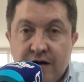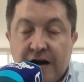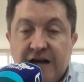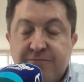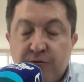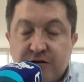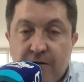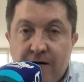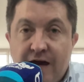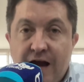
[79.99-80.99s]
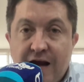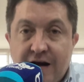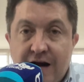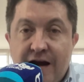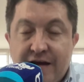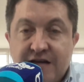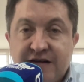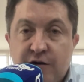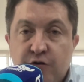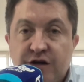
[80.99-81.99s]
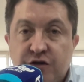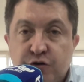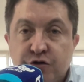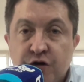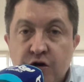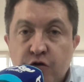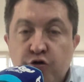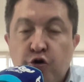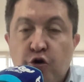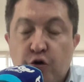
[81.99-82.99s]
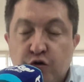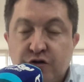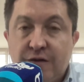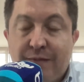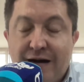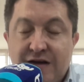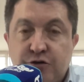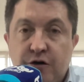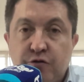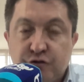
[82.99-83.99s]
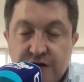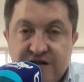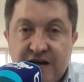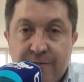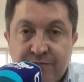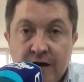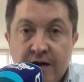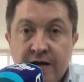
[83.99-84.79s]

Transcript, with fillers: responsabilidad del general Arias en los hechos dolorosos del Palacio de Justicia.